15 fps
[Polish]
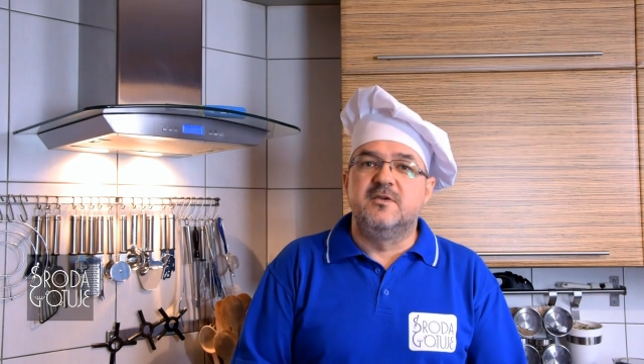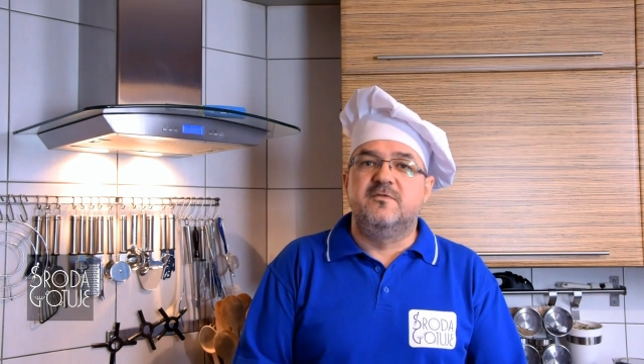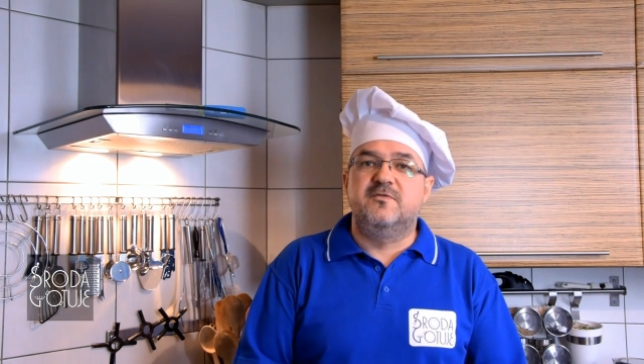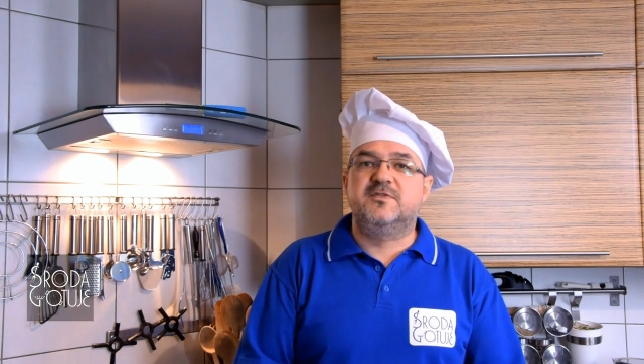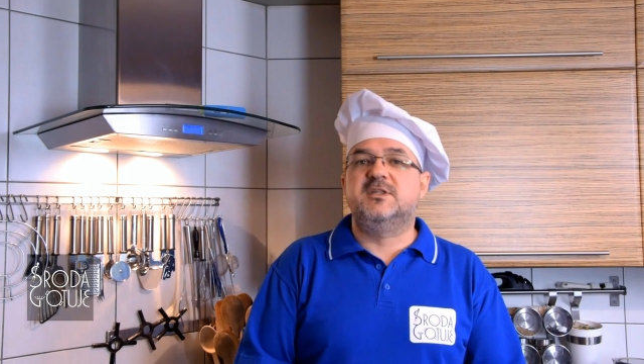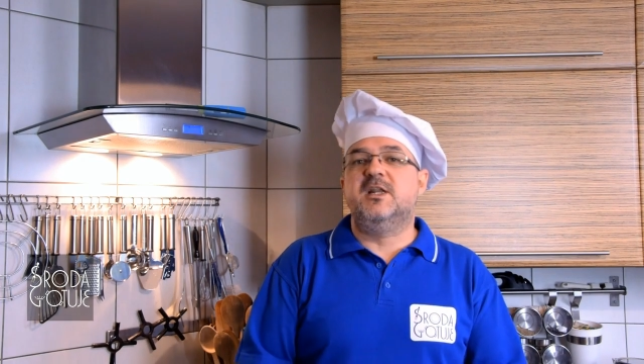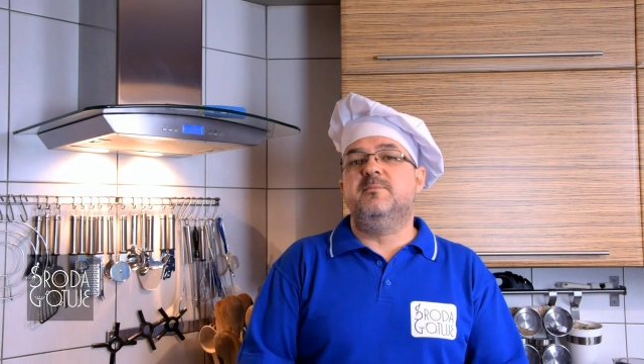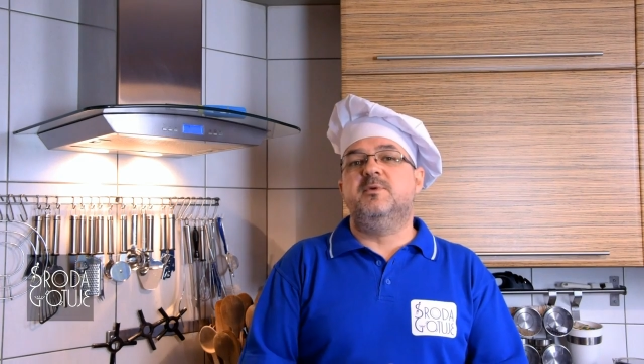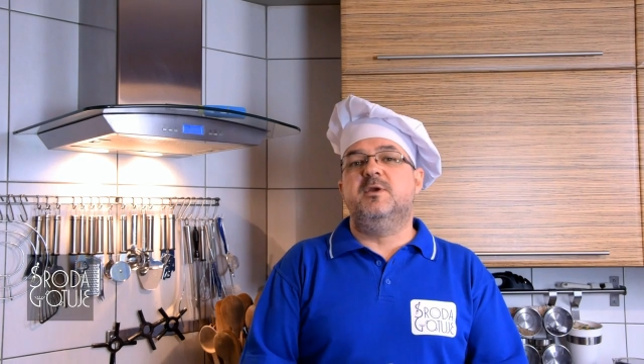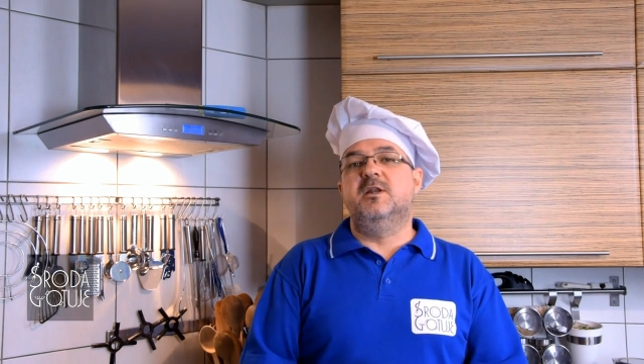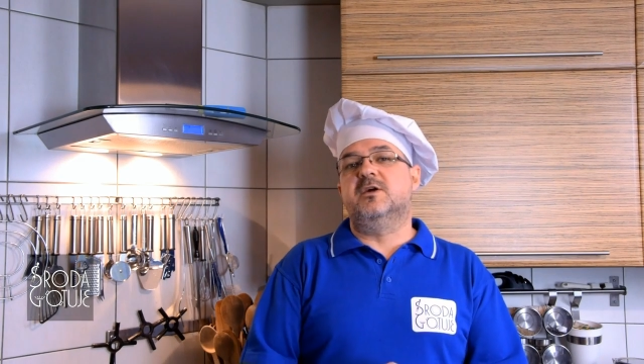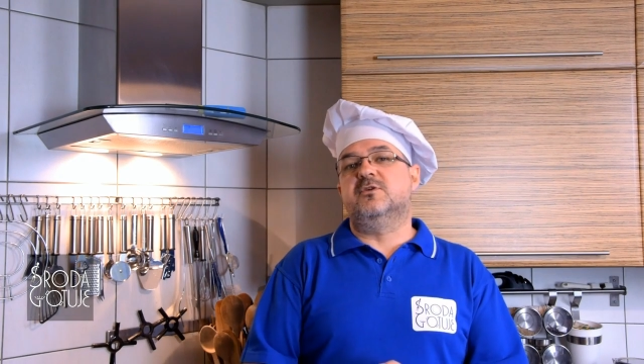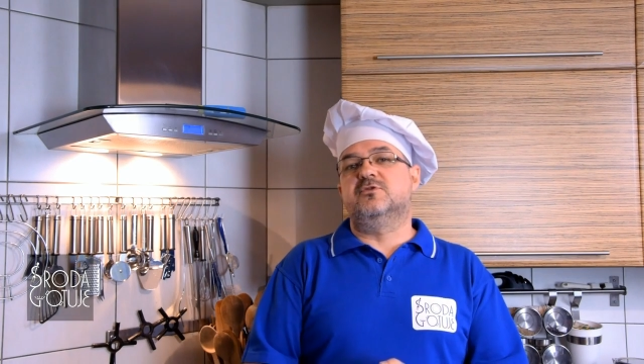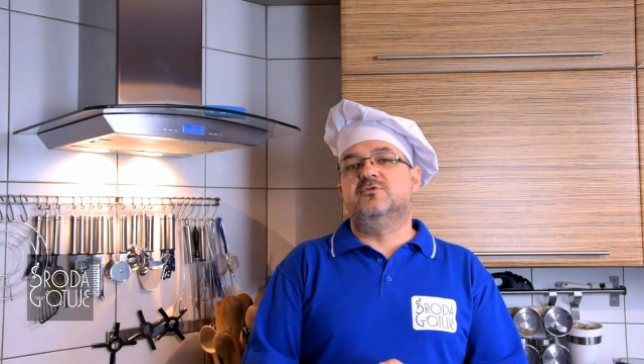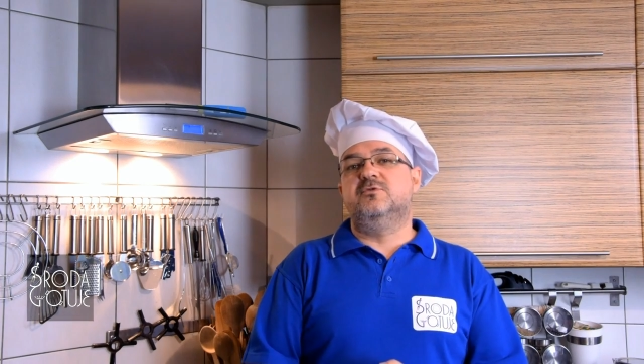w sklepie
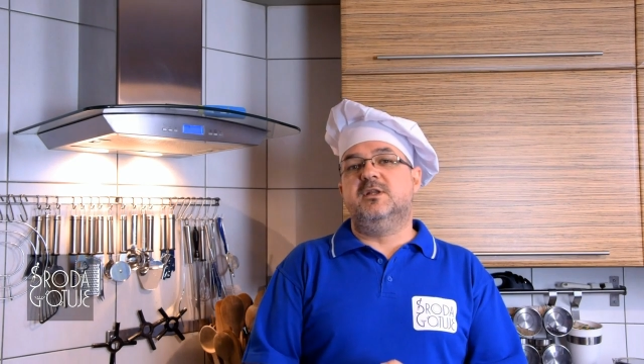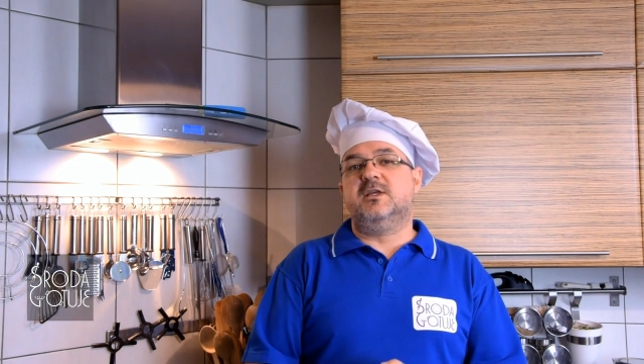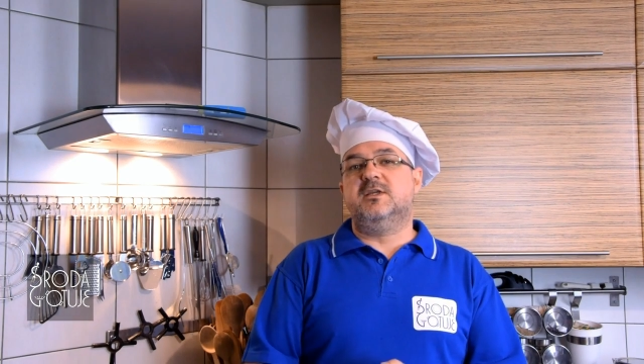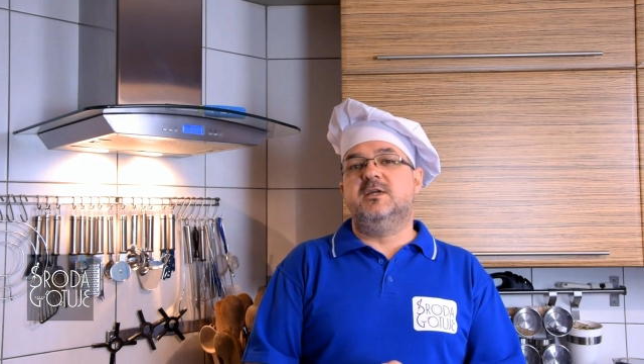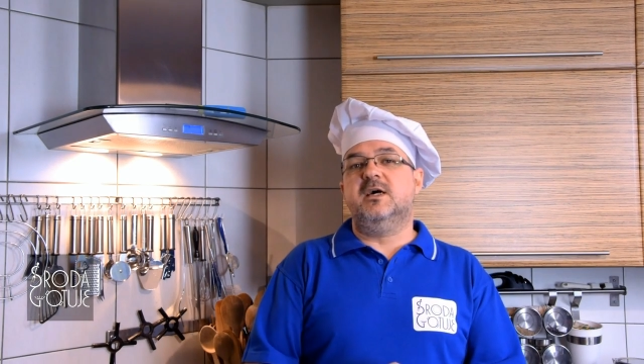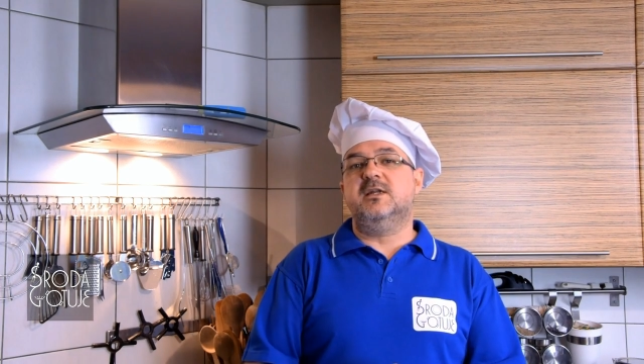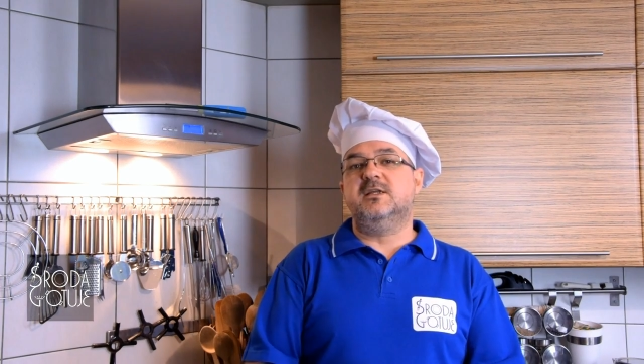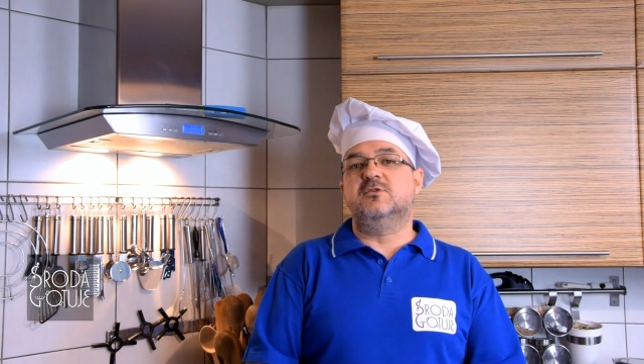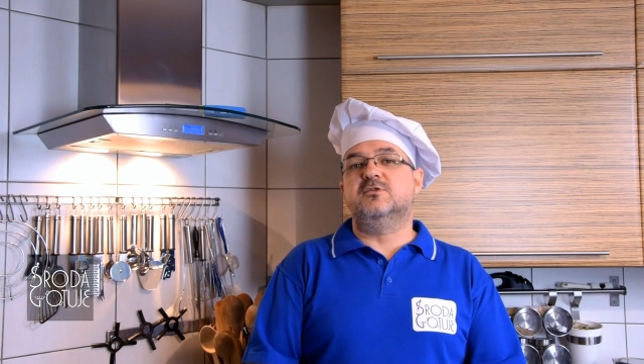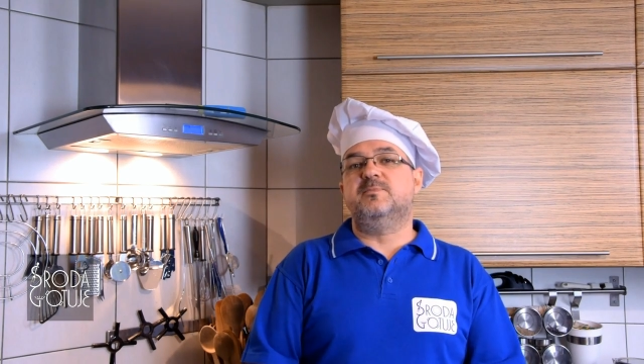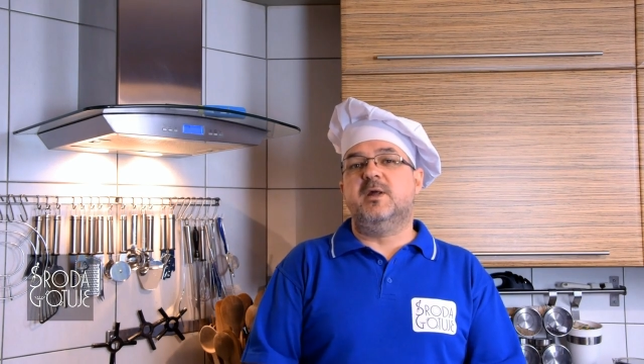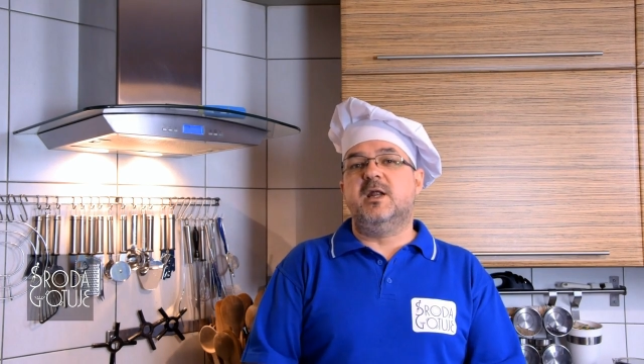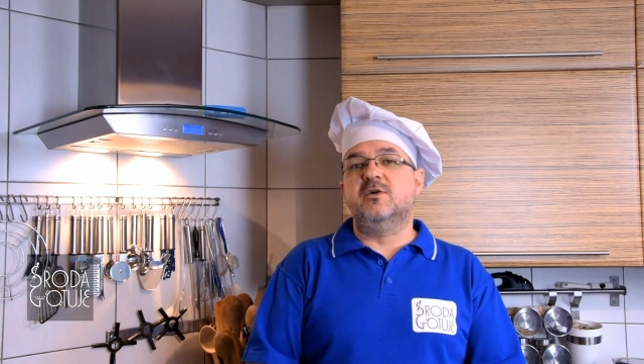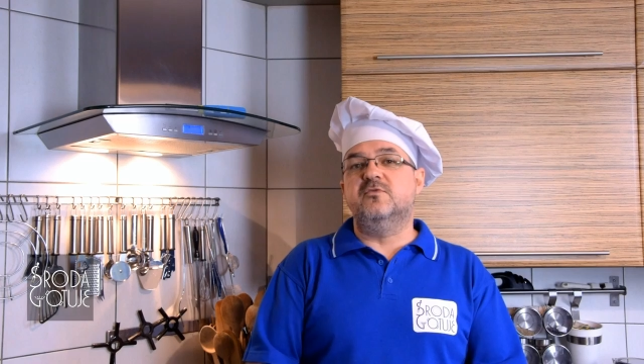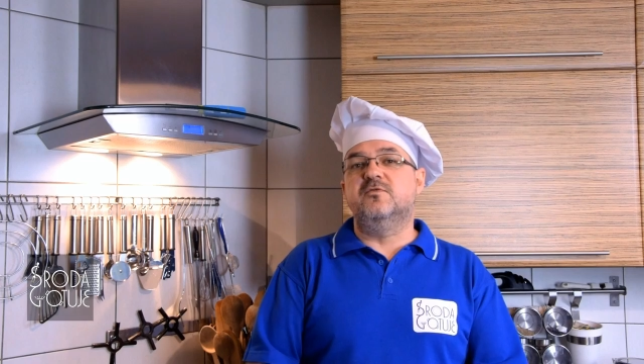ile kosztuje taki garnek do
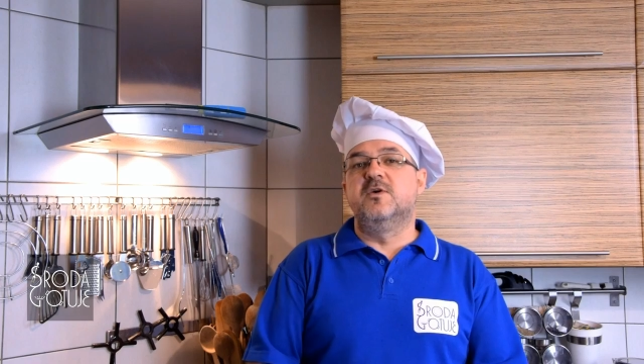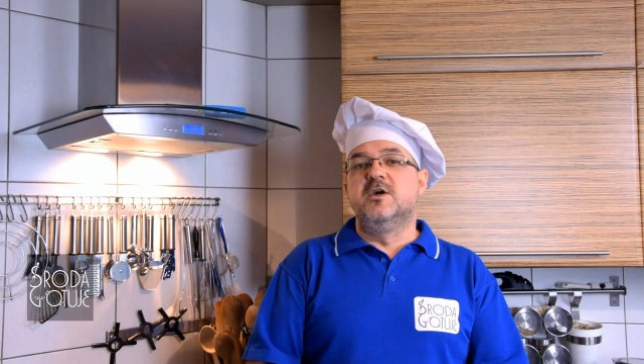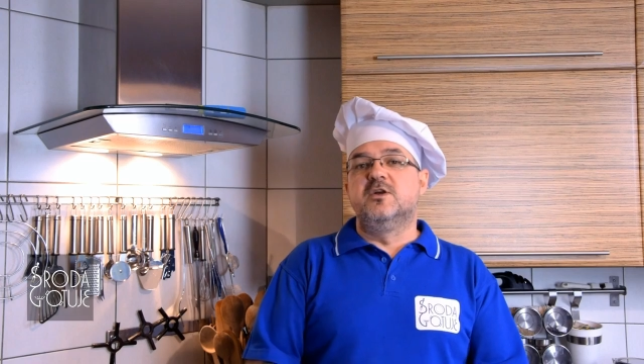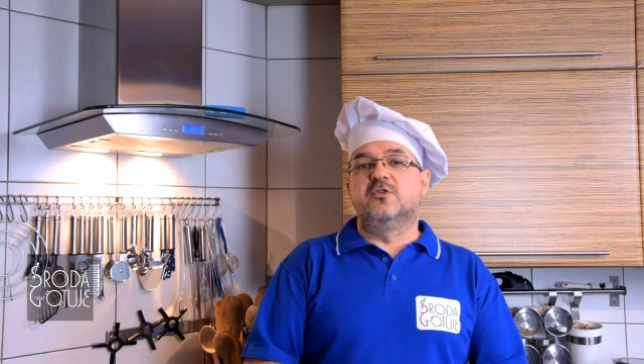szparagów,